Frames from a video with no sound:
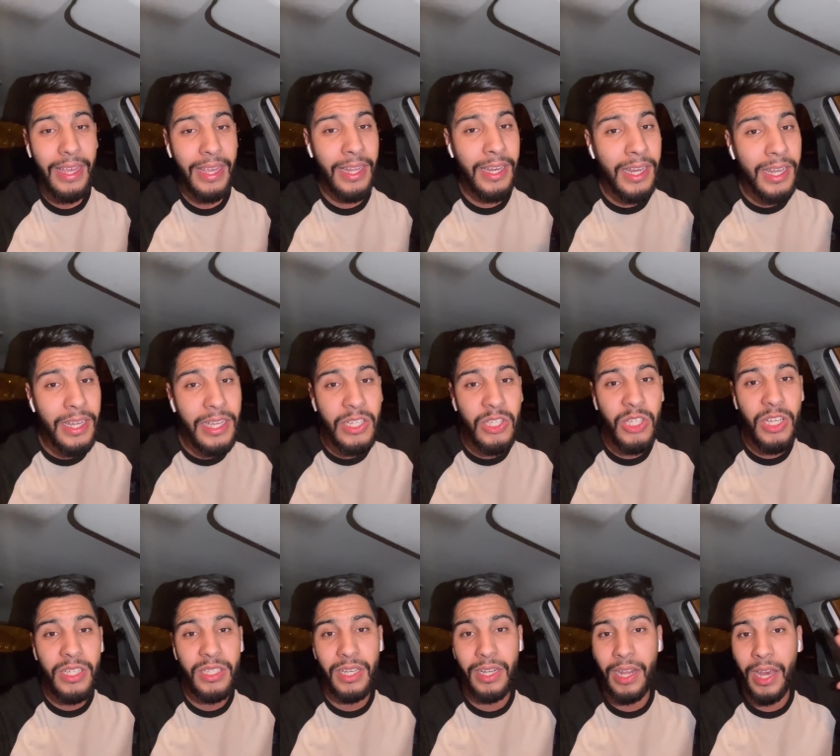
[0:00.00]
يعني
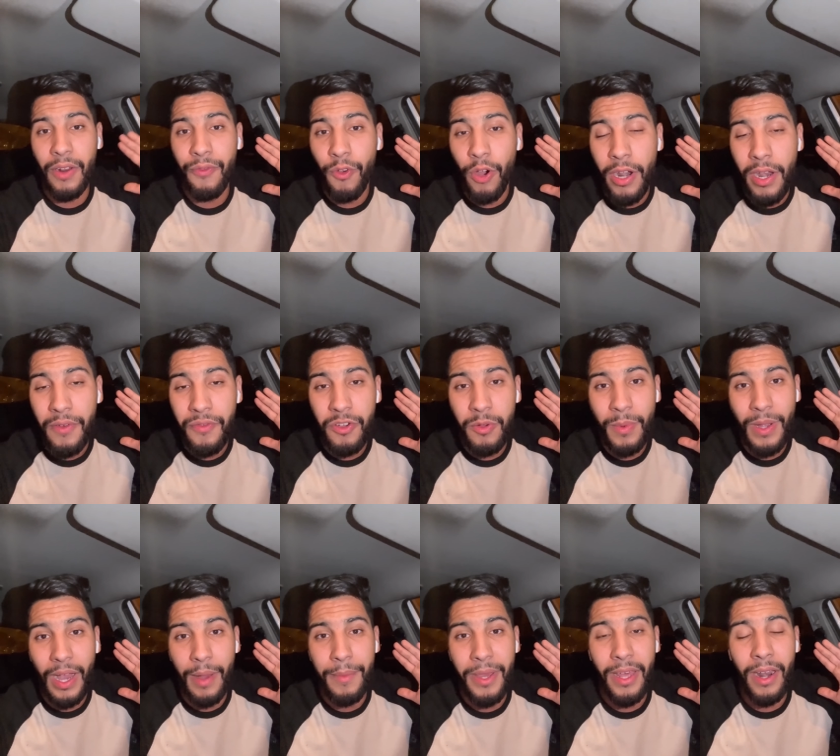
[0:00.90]
الكيشيات كنعرفوا ان فيهم
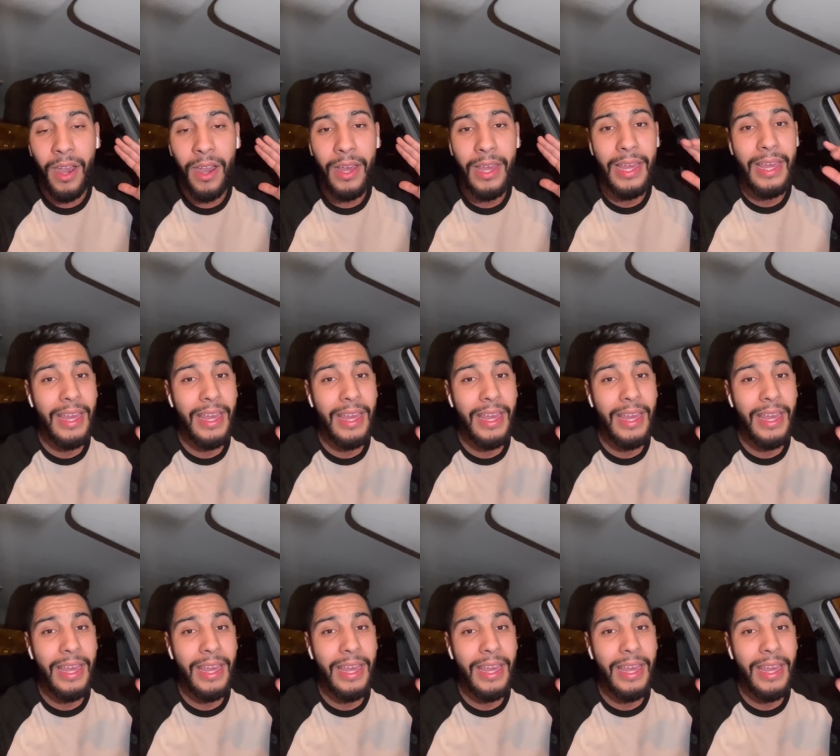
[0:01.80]
كاميرا